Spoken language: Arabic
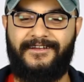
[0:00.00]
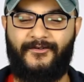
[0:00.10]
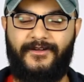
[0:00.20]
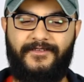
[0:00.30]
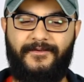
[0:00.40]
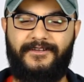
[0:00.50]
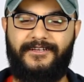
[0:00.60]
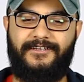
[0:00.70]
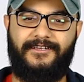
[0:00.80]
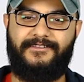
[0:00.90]
احنا كنا
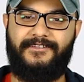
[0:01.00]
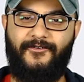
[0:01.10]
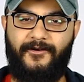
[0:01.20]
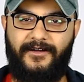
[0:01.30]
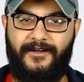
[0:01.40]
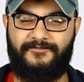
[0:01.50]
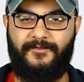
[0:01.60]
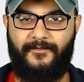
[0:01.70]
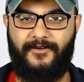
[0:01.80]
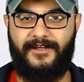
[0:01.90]
بنعمل الغداوه بقى
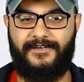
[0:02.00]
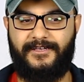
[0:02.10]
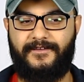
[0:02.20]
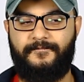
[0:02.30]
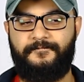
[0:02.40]
بتبقى عباره عن ايه